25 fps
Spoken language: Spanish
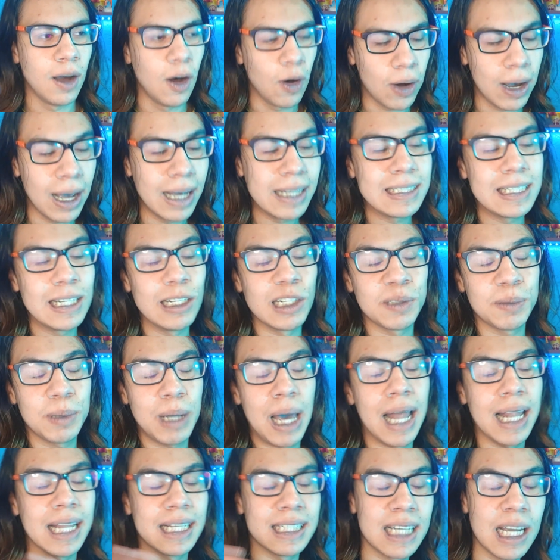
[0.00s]
Ok, se los voy
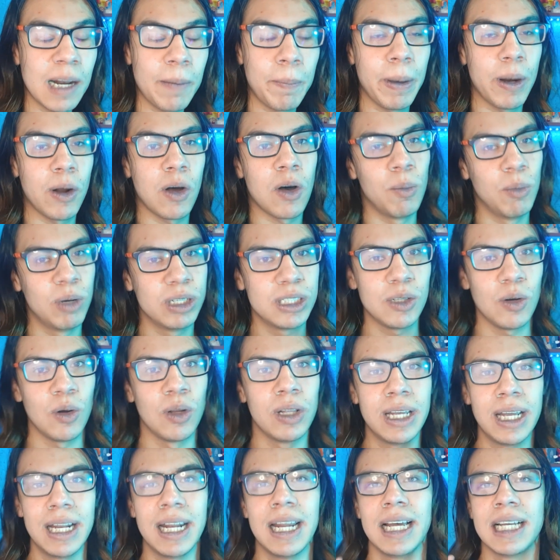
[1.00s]
a decir, pero como eso
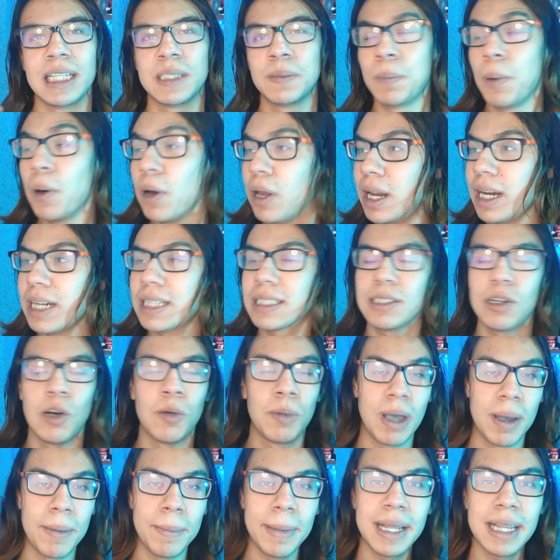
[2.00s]
contiene spoilers,
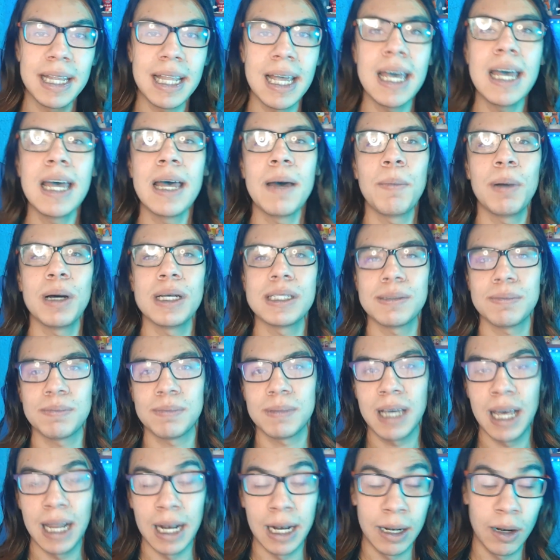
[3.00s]
obviamente, pues
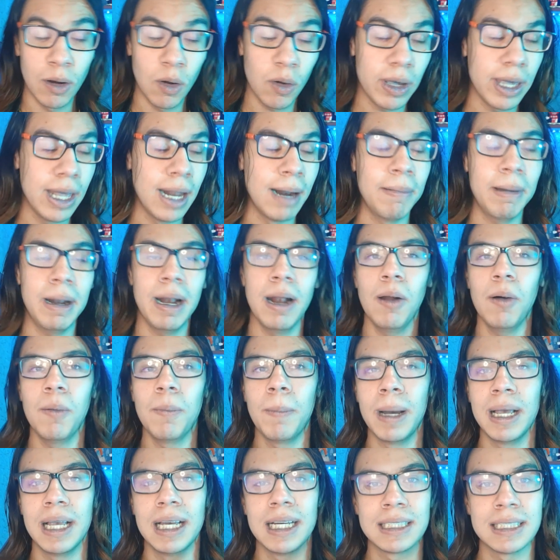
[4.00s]
quien no quiera verlo,
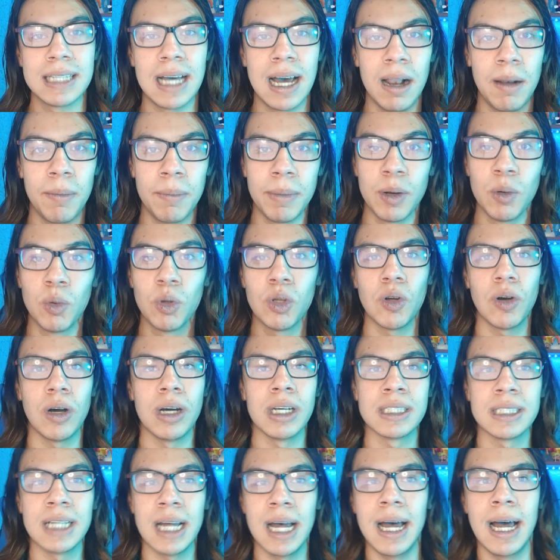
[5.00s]
váyase al minuto que
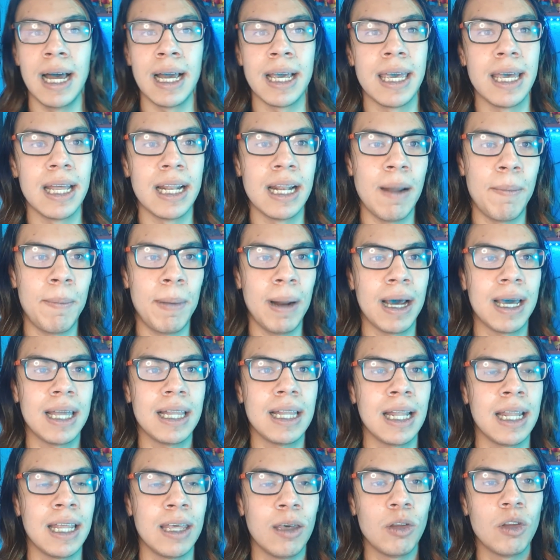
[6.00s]
está aquí en la
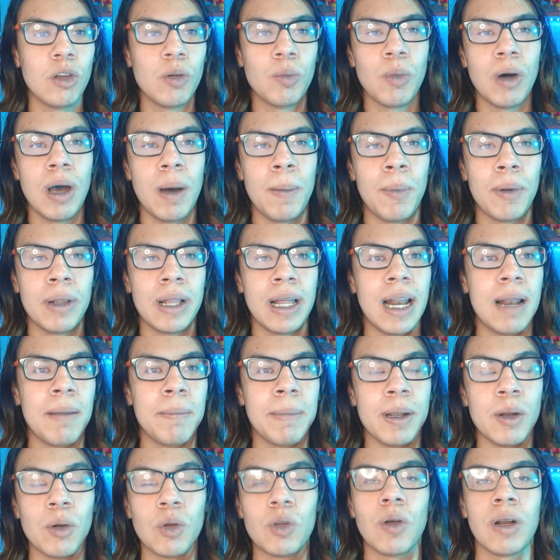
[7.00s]
plaquita de YouTube, voy a poner el
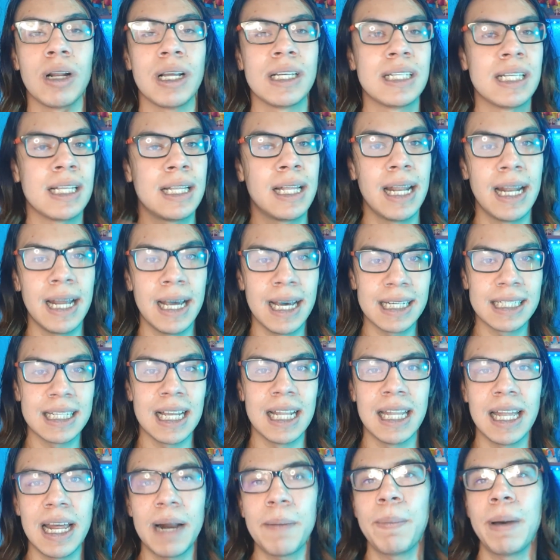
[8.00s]
minuto al que se tienen que
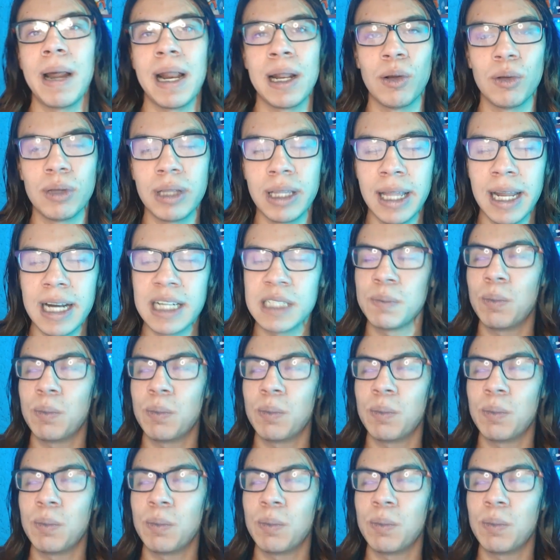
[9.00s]
saltar para no tener